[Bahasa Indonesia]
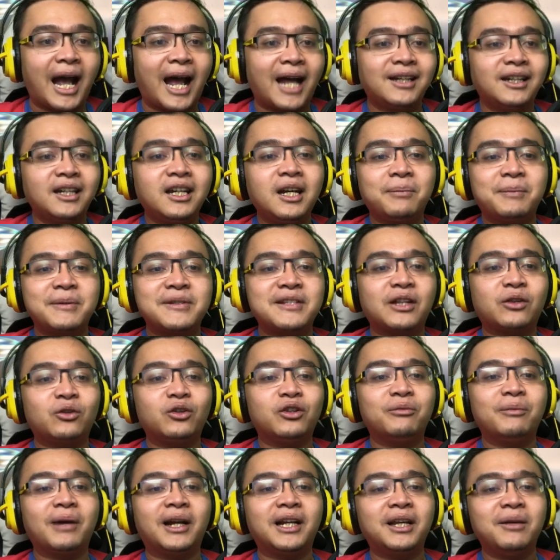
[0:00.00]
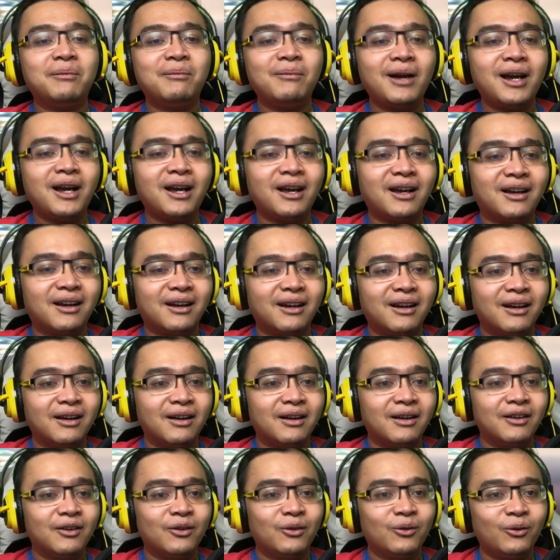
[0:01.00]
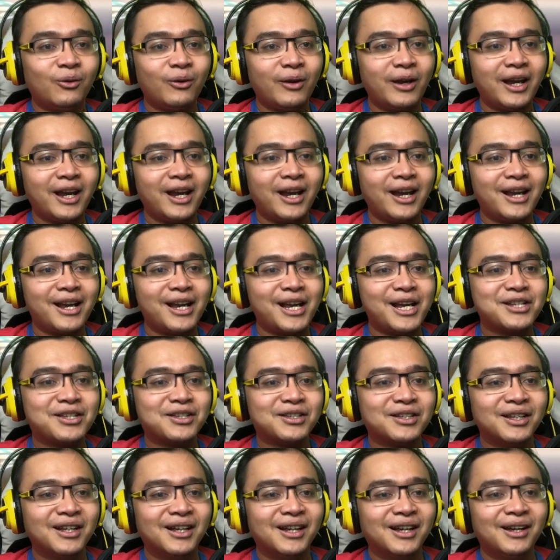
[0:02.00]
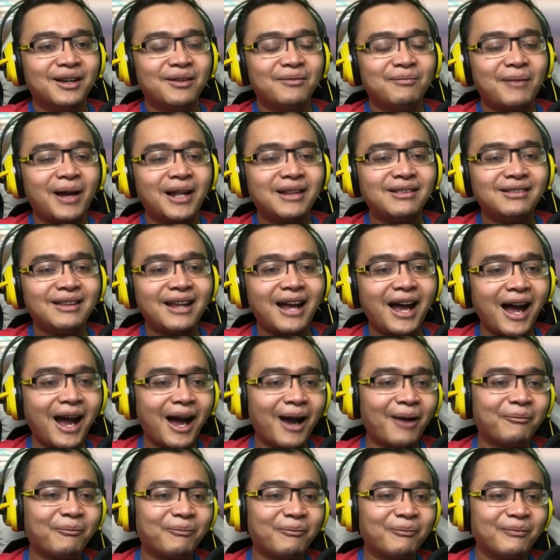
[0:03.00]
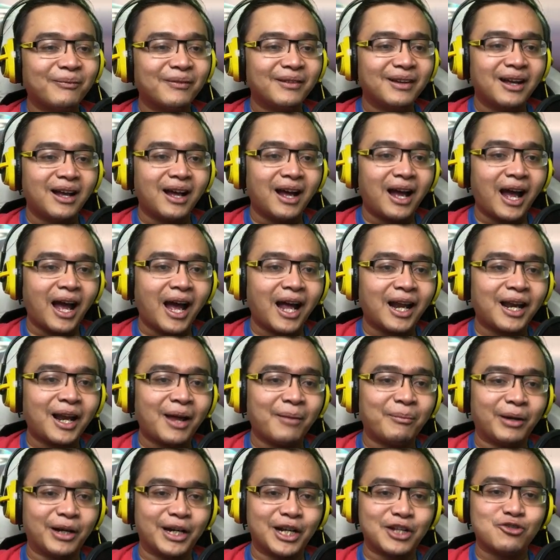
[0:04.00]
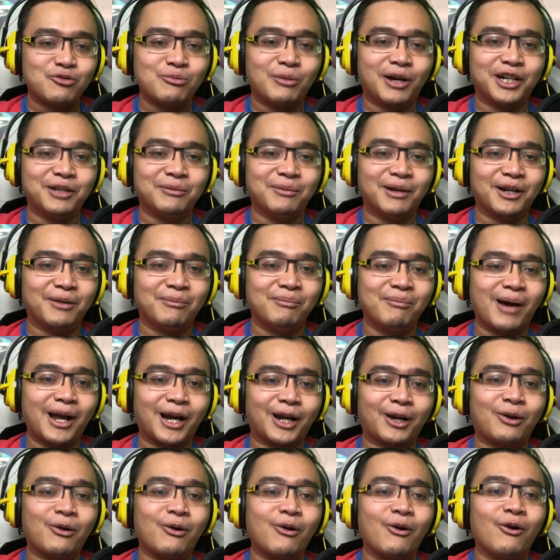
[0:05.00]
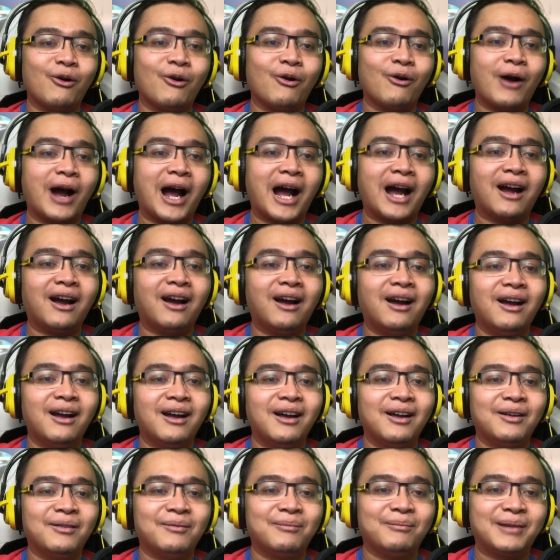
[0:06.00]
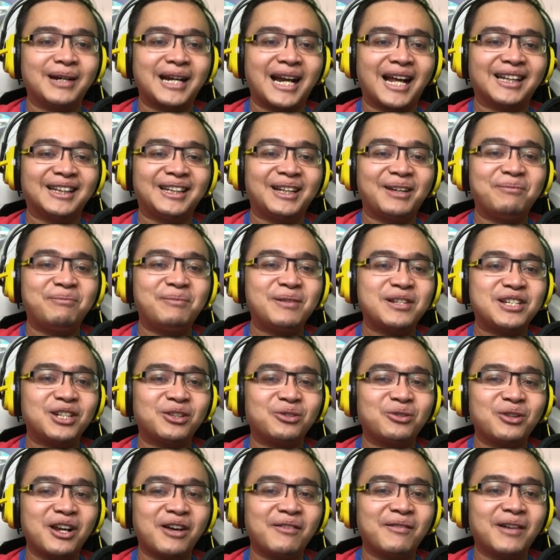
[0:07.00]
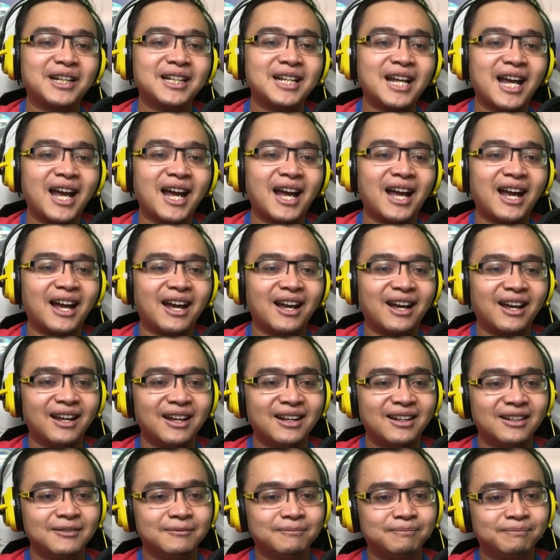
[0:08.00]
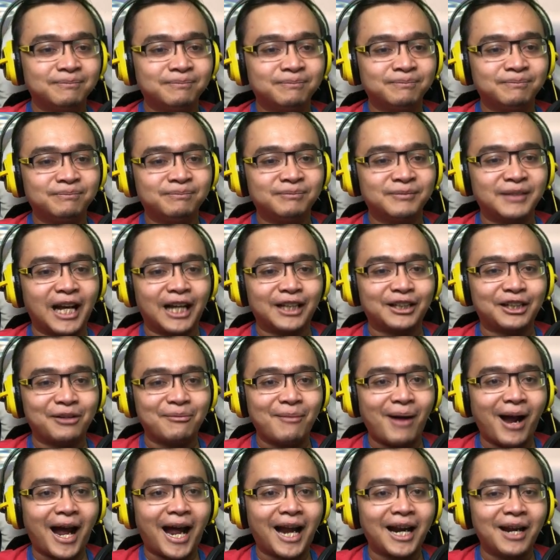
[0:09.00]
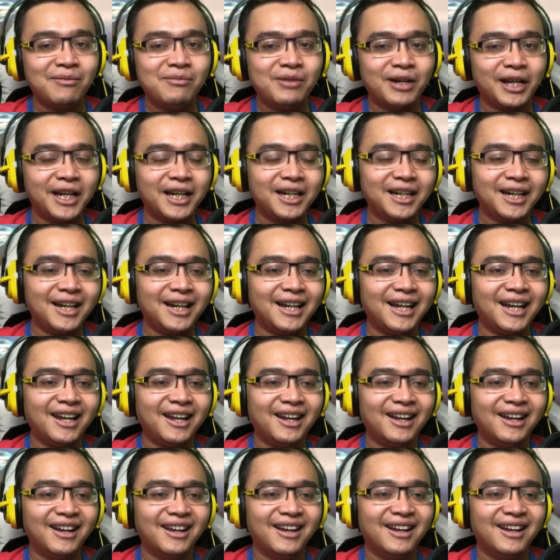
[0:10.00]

Adi dapat 155. Wes, mantap kalah beda cuma lima lembar doang Menang tipis itu namanya Hmm gak terima kalah begini nih